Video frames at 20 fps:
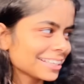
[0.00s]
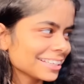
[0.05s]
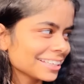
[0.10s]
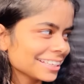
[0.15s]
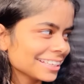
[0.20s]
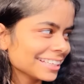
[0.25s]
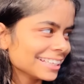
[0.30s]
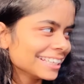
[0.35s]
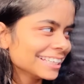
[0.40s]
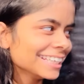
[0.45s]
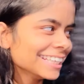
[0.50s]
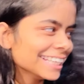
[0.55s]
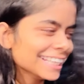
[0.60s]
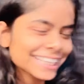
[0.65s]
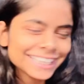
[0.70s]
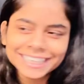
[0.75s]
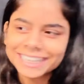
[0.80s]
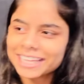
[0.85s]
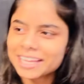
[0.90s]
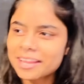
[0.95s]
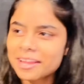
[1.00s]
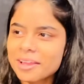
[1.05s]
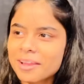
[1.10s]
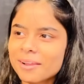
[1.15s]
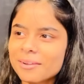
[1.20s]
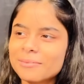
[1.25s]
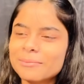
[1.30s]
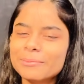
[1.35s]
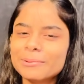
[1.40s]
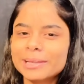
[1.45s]

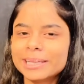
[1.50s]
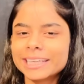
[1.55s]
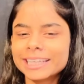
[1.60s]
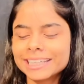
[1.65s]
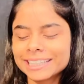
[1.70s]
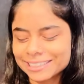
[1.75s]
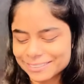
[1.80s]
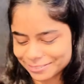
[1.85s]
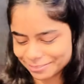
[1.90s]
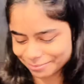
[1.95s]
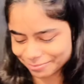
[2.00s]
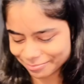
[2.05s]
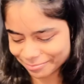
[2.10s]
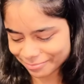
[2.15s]
है